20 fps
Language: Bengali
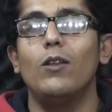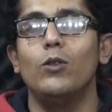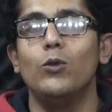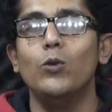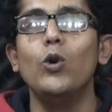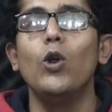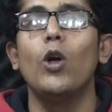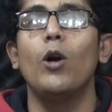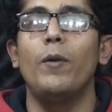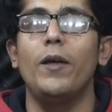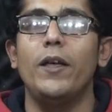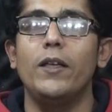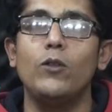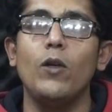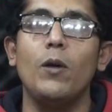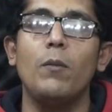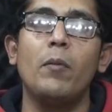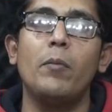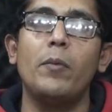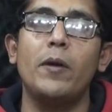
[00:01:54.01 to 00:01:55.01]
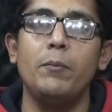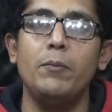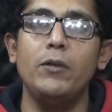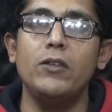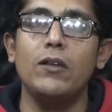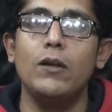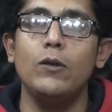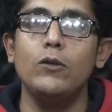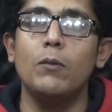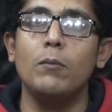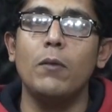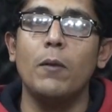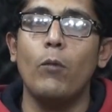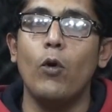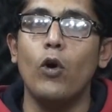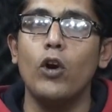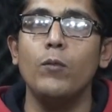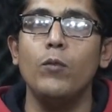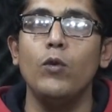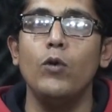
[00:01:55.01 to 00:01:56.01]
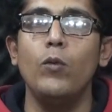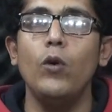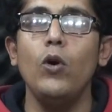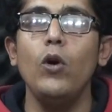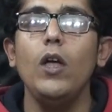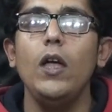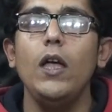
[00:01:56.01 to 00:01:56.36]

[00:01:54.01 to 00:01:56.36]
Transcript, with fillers: দূর হবে তো এই ব্যাপারে বিস্তারিত আমরা পরে বলবো